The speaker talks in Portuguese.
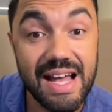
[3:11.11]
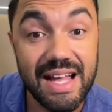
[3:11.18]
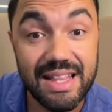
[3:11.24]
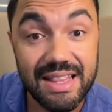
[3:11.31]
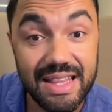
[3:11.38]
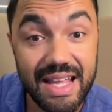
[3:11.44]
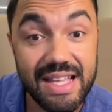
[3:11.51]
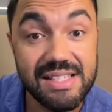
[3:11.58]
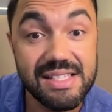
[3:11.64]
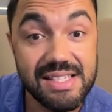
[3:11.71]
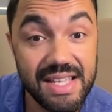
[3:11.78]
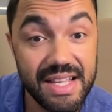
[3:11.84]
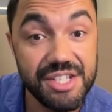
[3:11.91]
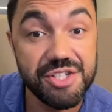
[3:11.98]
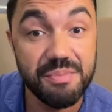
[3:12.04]
até
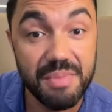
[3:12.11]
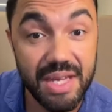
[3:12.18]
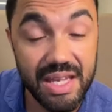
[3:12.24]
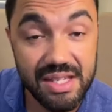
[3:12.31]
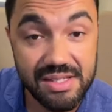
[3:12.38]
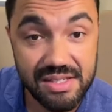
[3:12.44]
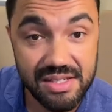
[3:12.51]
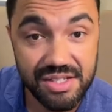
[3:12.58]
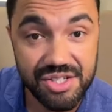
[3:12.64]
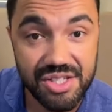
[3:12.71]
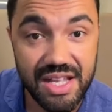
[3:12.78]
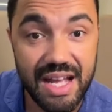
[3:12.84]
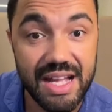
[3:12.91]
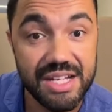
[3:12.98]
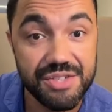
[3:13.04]
seis
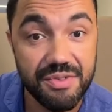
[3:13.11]
meses, tá?